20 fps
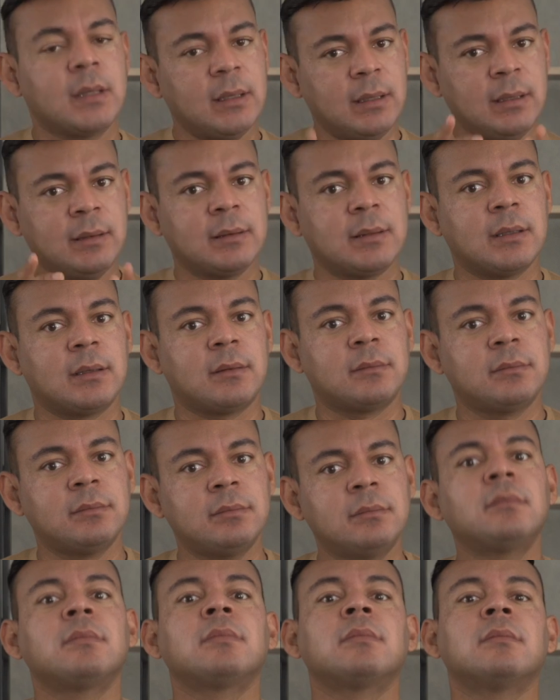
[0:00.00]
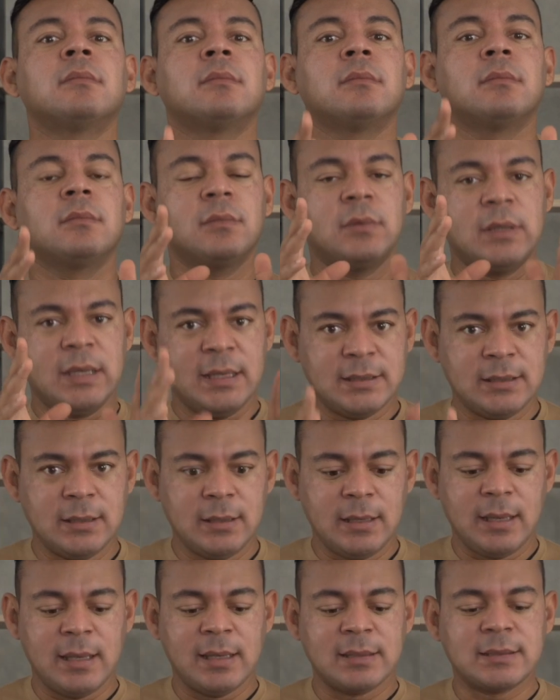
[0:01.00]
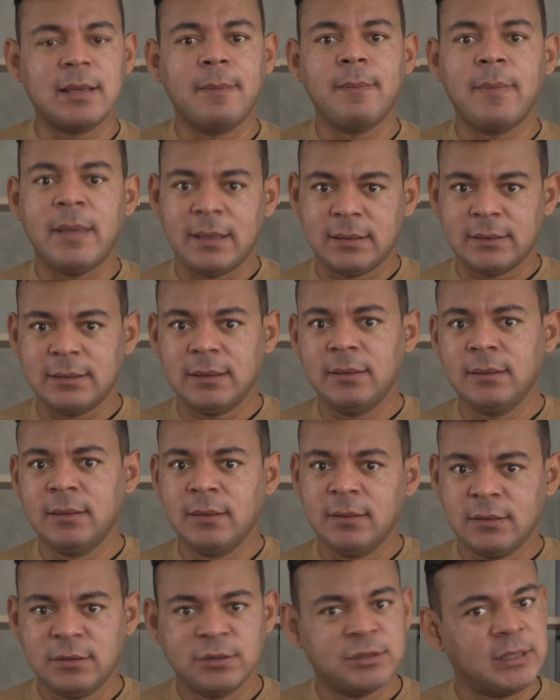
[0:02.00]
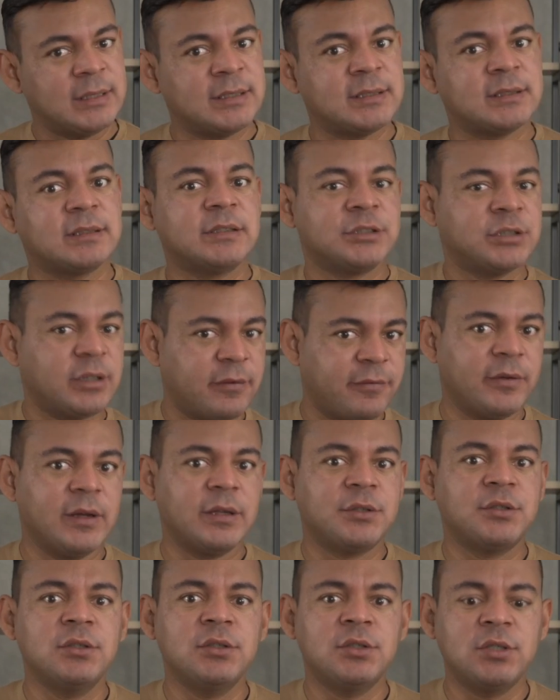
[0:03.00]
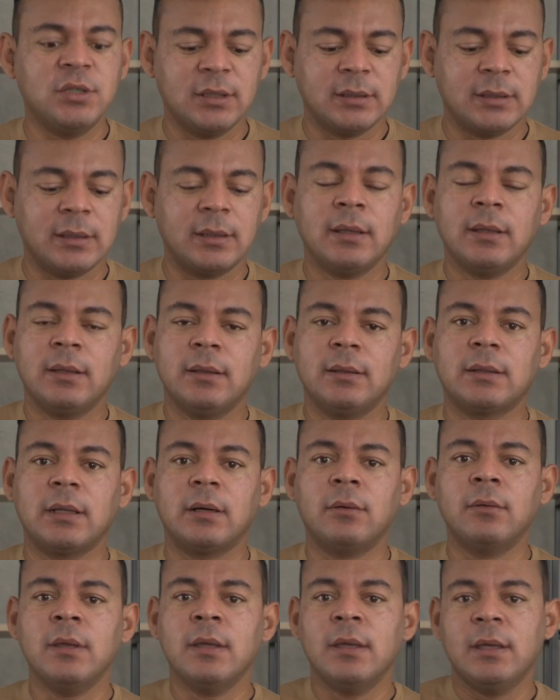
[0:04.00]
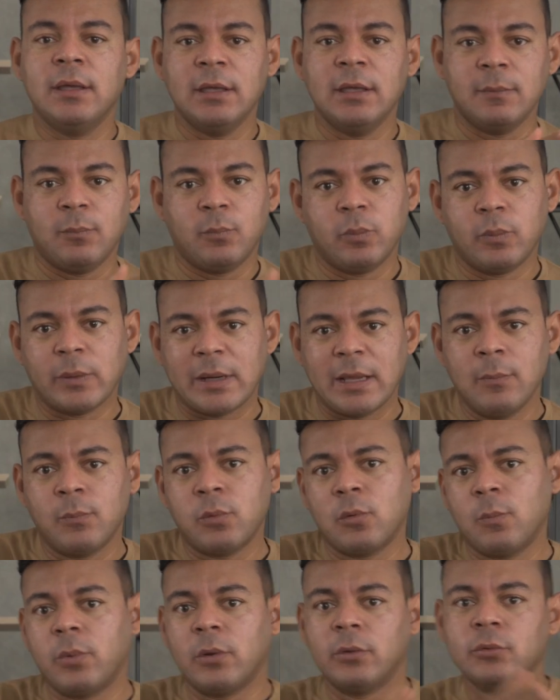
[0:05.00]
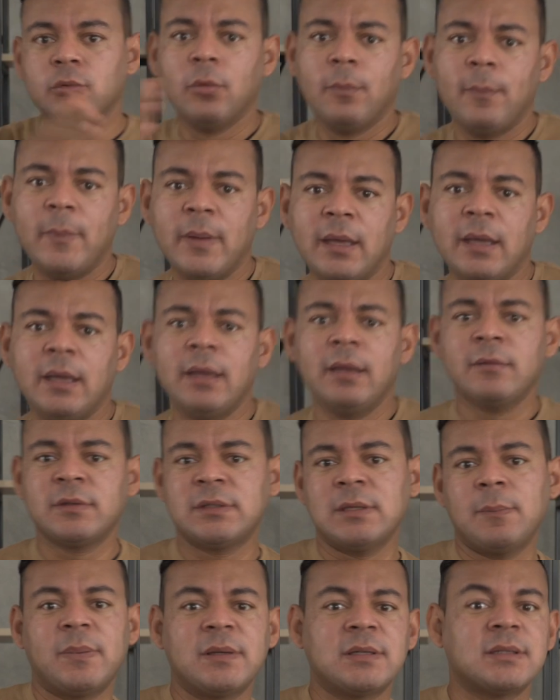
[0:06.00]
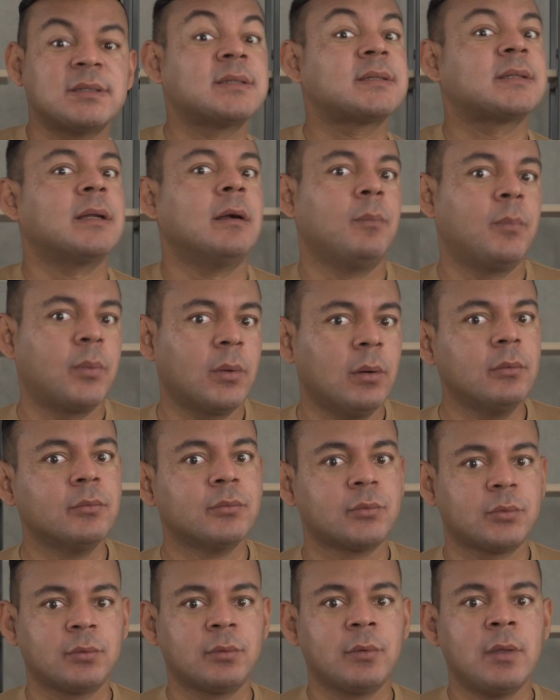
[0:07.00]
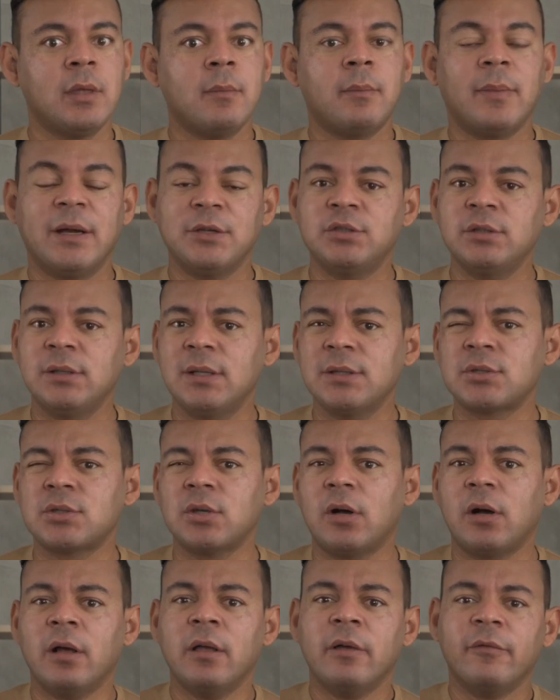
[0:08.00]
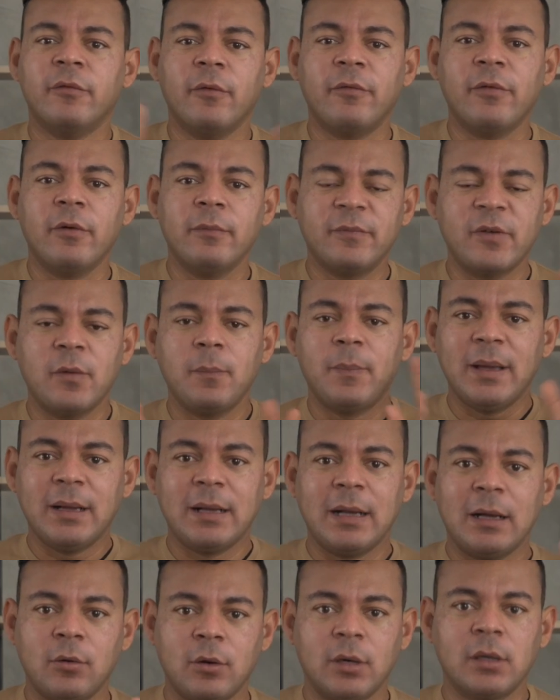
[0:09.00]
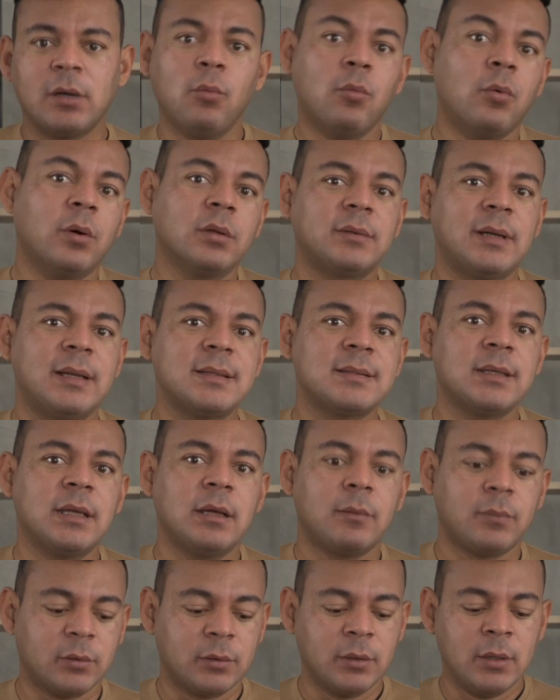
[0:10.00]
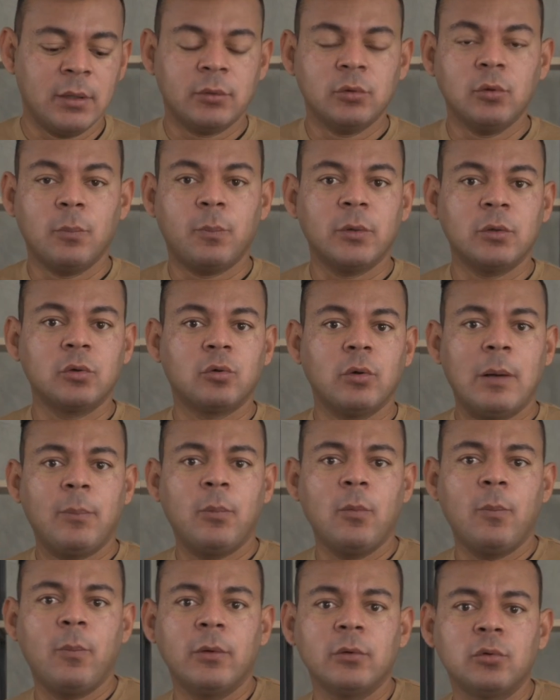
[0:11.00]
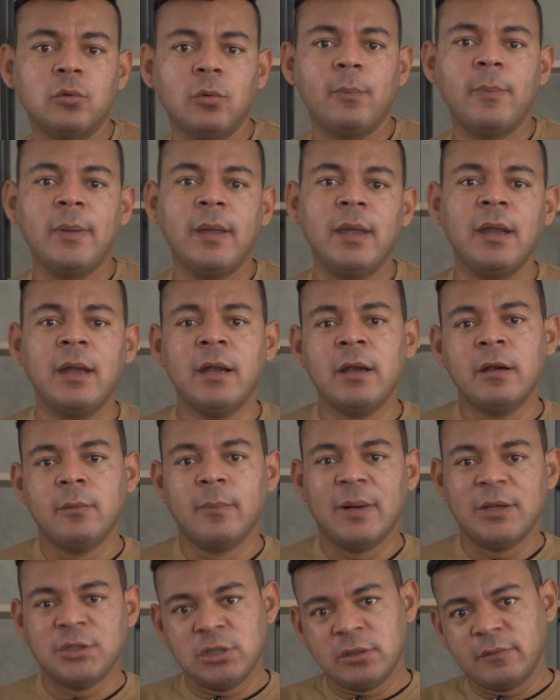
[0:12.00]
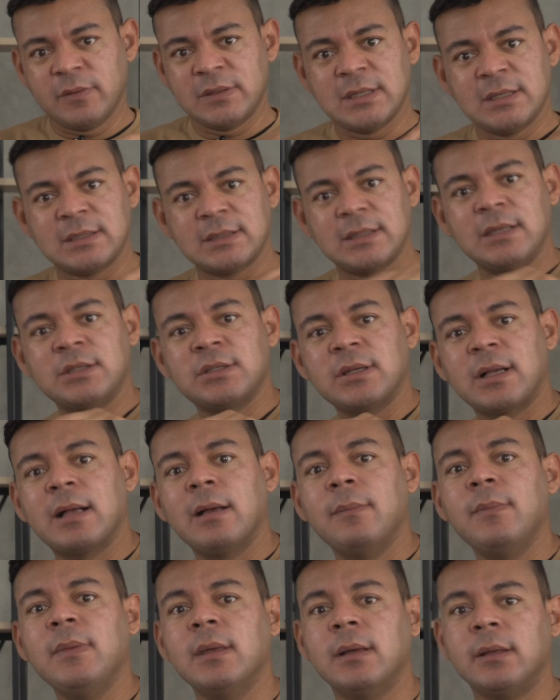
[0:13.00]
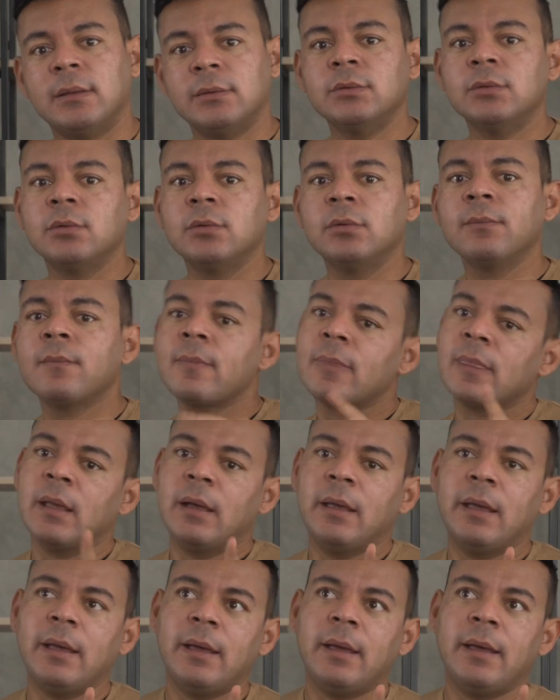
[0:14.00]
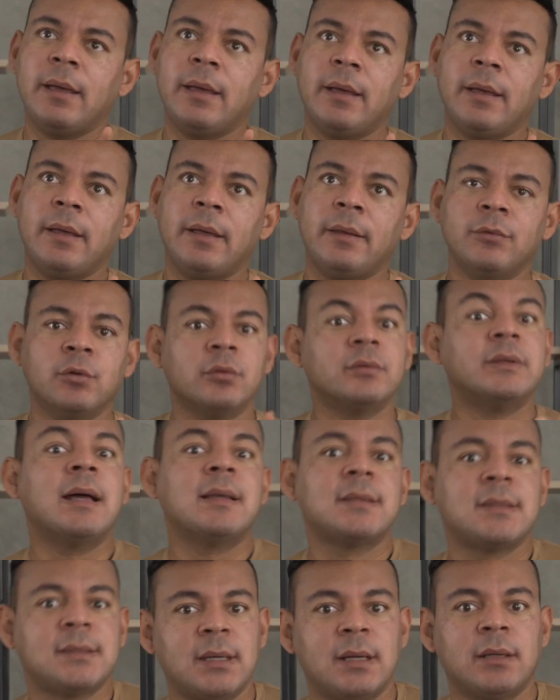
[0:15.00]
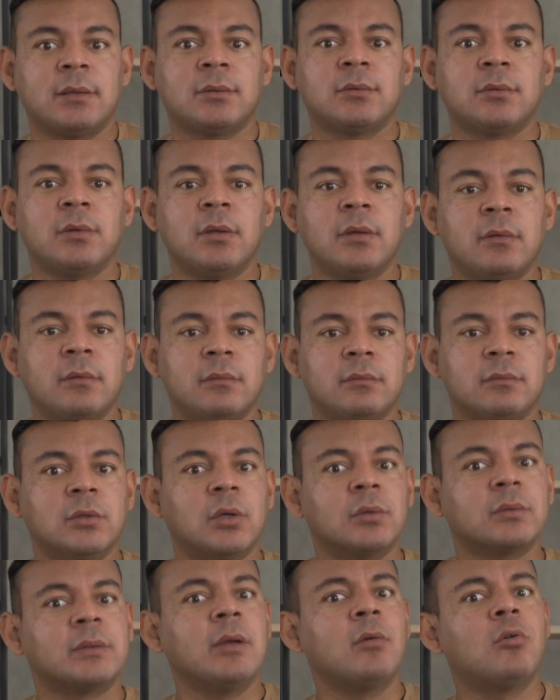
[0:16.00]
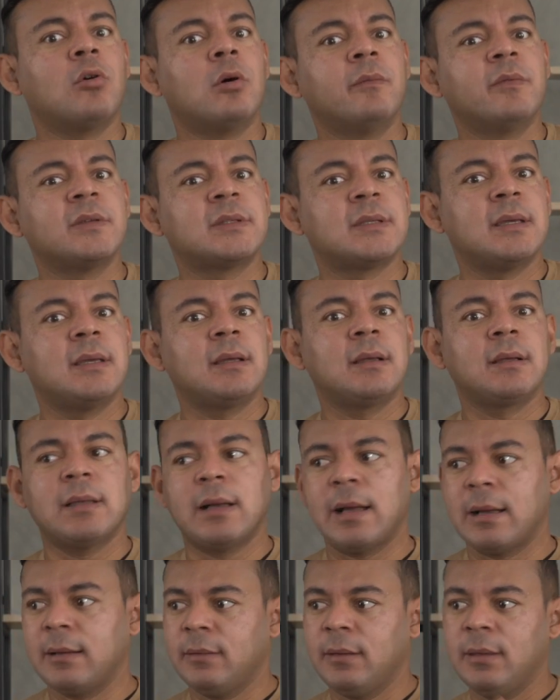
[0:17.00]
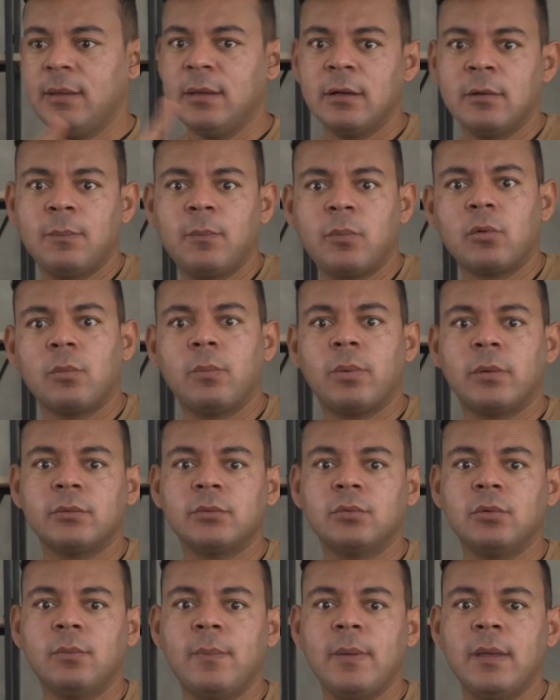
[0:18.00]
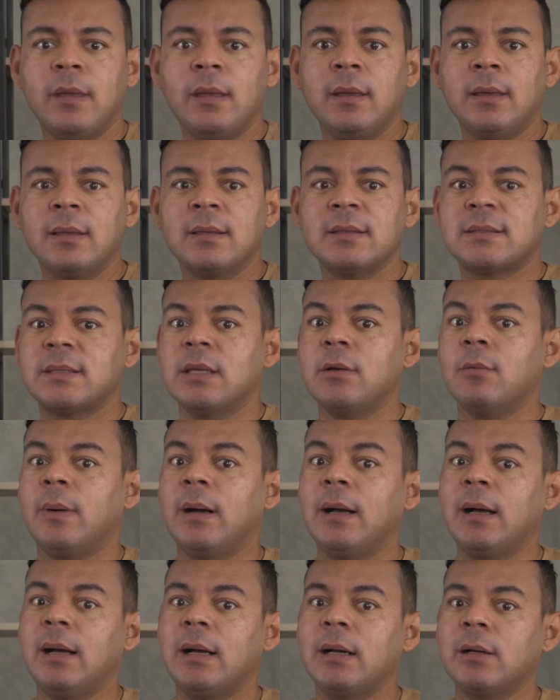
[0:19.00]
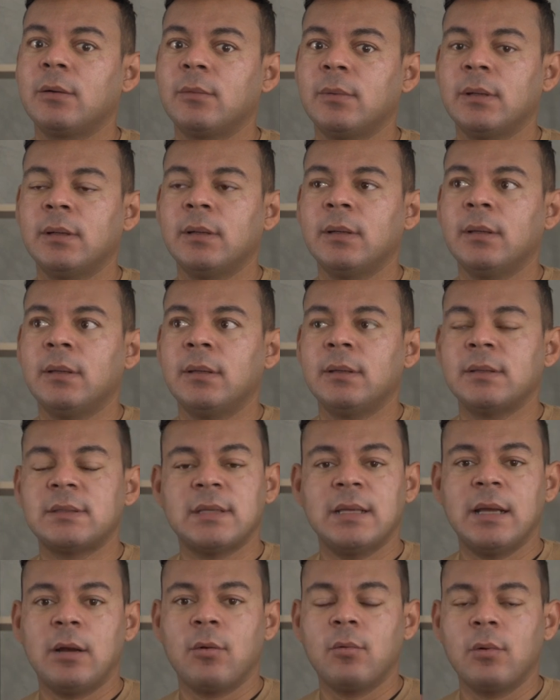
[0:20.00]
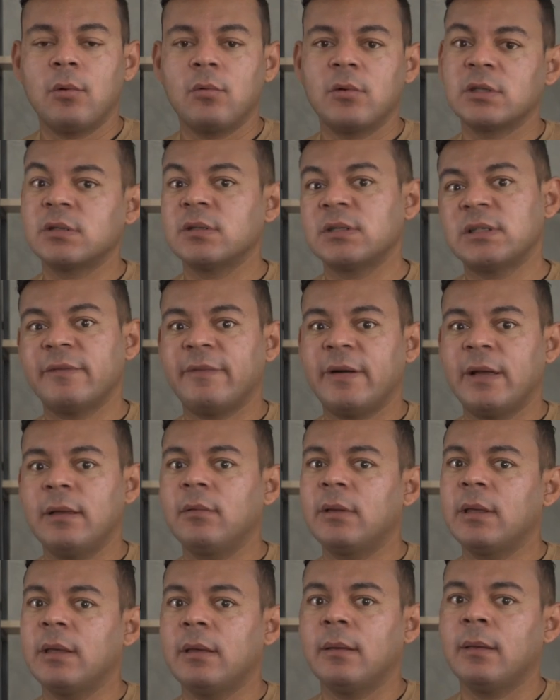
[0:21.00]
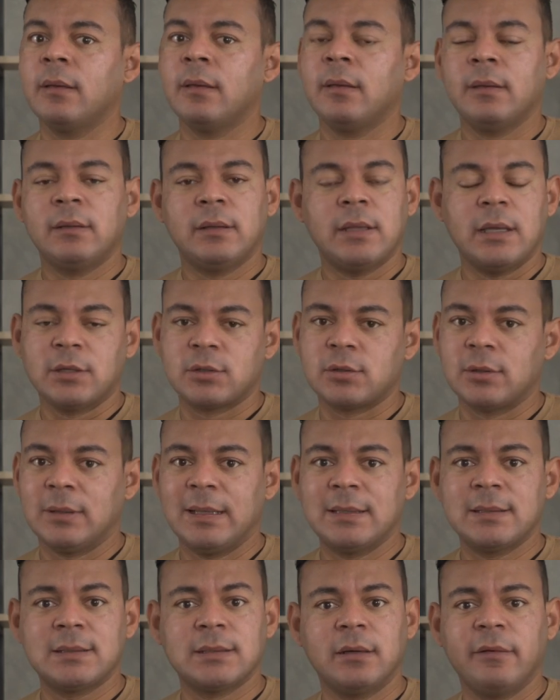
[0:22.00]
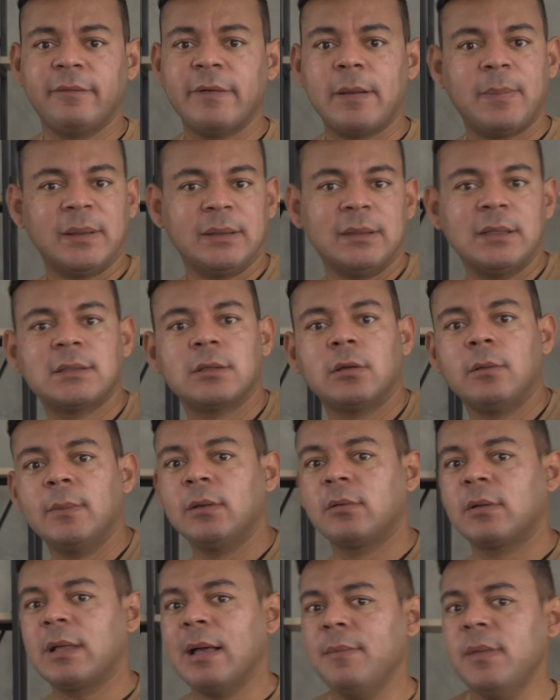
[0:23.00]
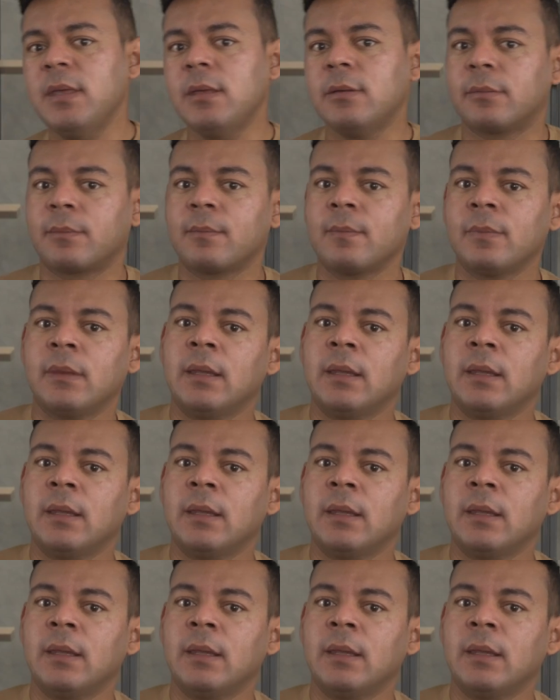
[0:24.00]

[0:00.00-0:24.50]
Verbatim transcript: Então, esse, essa meta já, já foi atingida. Então, por aí para o ponto B, você precisa estar pronto. Imagina só, vamos, vamos pegar agora um outro exemplo. Do ponto A para o ponto B, imagina que você esteja caminhando é, no deserto. Não tem como você ir para o ponto B sem uma água, sem alguma coisa. Você vai o quê? Tem insolação, vai padecer no meio do caminho.